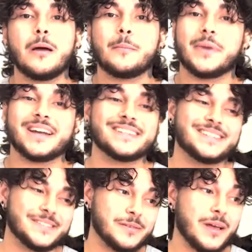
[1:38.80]

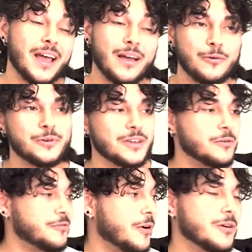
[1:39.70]
mas é, o que
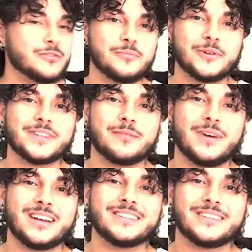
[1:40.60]
eu foco no meu
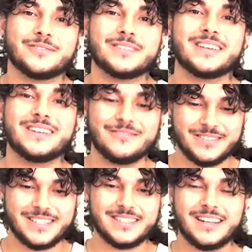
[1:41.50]
trabalho, então, seriam
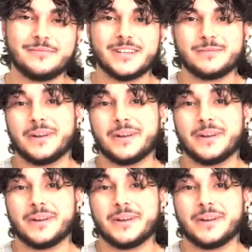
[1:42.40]
esses animais